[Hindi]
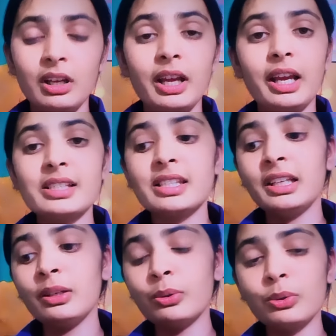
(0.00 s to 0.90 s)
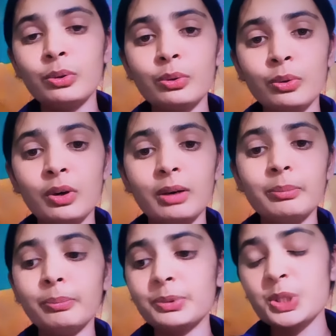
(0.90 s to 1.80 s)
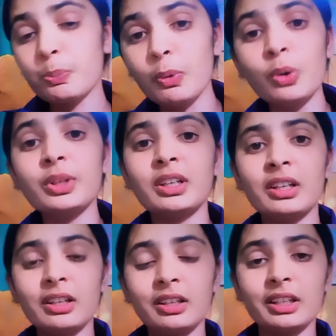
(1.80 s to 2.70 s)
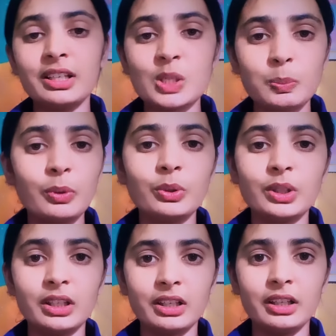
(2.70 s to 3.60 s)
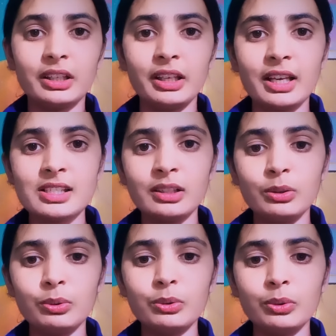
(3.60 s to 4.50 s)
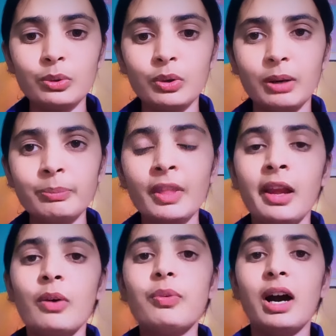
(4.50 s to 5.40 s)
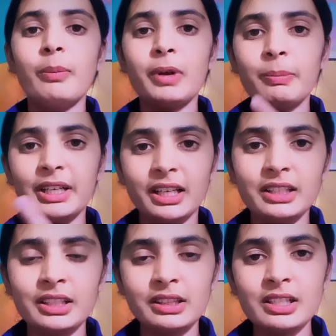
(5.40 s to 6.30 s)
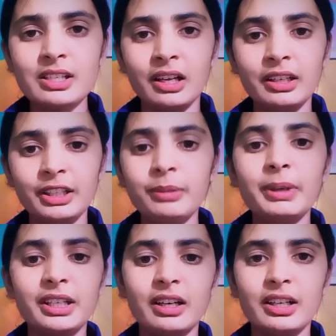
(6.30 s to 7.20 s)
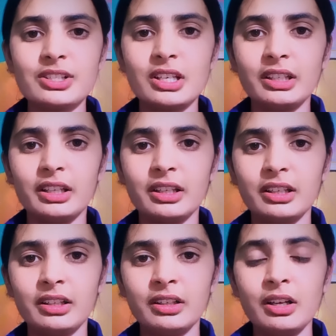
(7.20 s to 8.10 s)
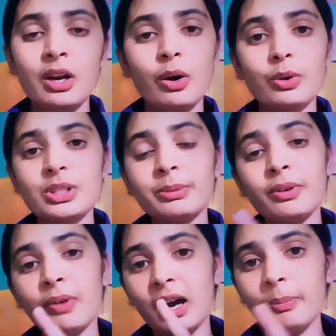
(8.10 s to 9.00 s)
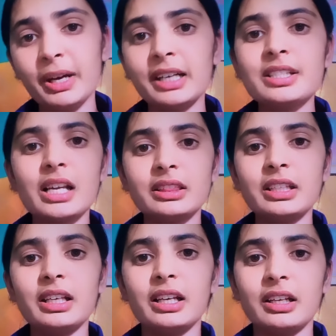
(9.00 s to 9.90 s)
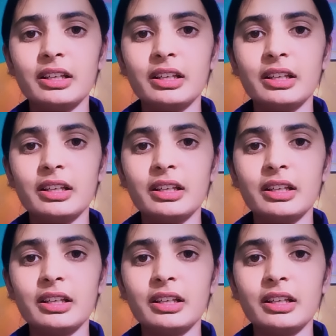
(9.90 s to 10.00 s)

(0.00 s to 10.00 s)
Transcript: ऐसे लोगों को हम सपोर्ट कर करके सपोर्ट कर करके ऐसे लोगों को हम वहां पर बैठा देते हैं जहां नहीं बैठाना चाहिए और जब ये वहां बैठ जाते हैं